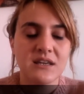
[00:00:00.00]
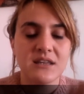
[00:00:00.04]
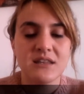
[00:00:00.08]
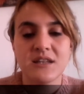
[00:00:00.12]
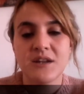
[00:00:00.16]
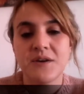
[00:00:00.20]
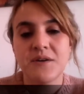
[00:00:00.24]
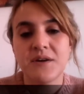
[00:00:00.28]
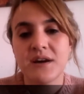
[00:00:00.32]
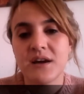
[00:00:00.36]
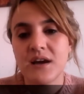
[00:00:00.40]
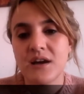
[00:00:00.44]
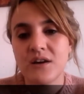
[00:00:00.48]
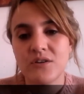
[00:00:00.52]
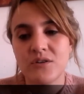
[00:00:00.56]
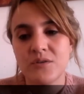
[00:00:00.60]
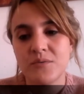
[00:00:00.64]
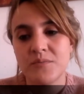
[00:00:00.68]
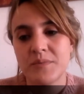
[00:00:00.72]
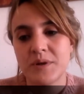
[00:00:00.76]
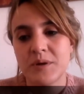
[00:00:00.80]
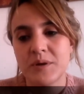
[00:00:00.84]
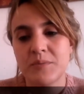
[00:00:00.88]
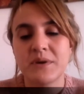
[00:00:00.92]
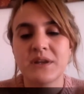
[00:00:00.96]
que trabajan
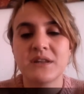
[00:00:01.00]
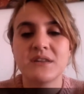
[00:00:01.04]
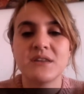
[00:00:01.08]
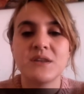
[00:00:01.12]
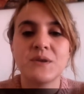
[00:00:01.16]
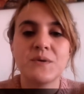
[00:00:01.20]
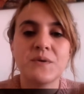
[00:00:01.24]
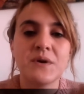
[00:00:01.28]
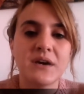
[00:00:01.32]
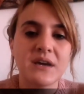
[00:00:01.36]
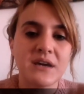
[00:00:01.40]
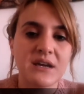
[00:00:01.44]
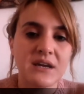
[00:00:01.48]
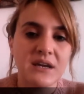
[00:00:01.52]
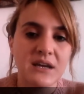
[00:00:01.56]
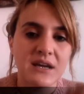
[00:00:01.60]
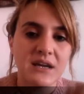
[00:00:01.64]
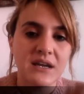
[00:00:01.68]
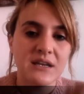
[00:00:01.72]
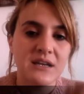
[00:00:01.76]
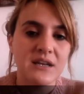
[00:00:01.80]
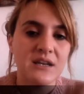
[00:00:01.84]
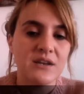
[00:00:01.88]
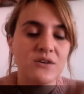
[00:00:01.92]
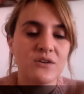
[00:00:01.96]
con perspectiva de
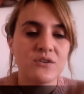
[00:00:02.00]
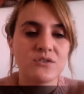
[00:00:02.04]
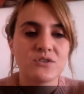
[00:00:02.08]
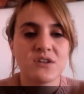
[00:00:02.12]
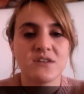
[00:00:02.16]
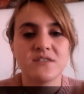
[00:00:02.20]
género,